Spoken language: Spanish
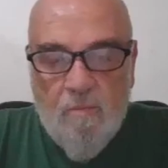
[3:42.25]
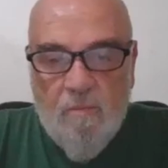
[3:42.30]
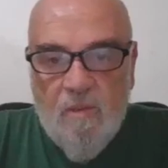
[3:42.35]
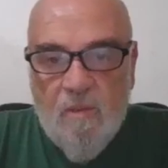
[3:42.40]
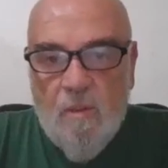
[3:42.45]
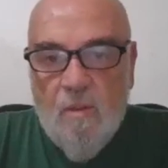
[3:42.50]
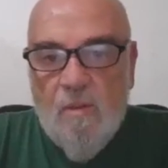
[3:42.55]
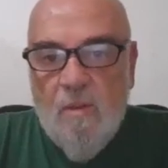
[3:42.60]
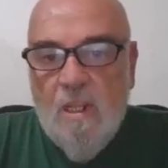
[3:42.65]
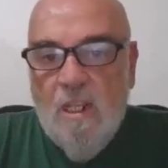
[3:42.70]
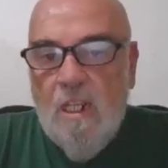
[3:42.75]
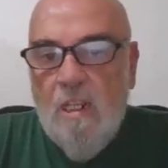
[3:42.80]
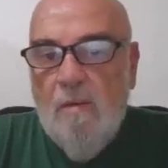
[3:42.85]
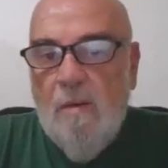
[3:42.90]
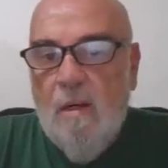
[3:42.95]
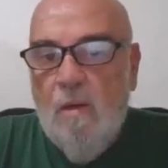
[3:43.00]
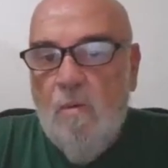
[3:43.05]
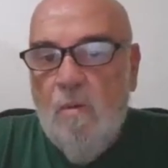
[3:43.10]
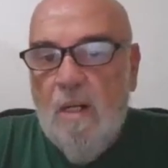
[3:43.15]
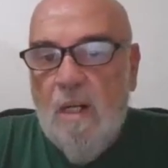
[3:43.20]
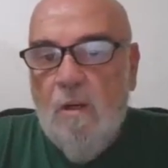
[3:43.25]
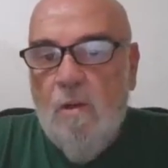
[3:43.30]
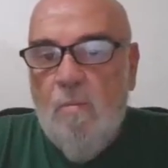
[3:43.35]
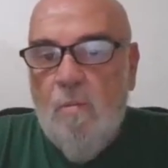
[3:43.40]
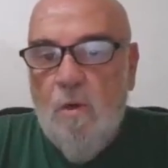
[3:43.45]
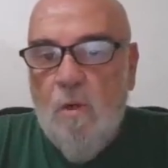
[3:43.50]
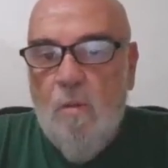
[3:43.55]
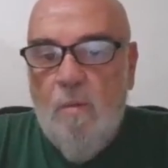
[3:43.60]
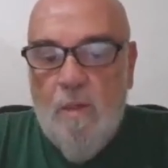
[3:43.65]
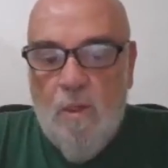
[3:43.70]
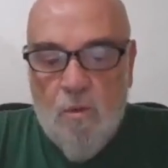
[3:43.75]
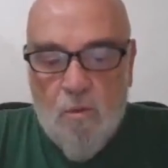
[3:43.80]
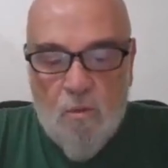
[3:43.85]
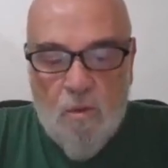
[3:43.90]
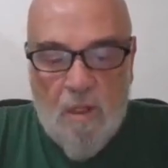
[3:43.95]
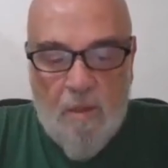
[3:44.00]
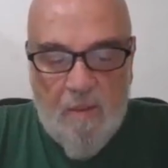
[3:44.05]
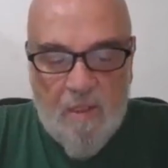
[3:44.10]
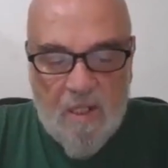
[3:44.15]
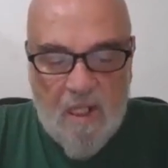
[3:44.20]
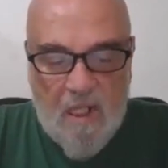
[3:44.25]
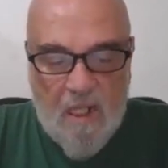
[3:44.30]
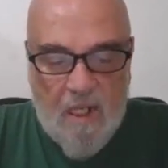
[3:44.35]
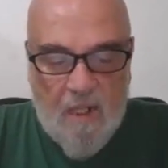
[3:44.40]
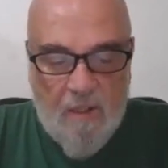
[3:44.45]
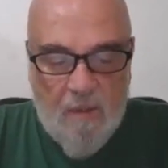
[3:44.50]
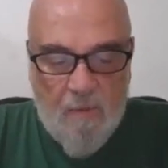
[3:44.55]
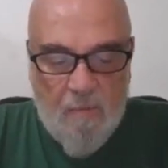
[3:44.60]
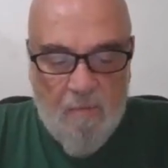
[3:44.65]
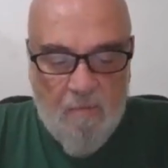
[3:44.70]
Entonces hay que vacunarlos por lo menos una vez al año.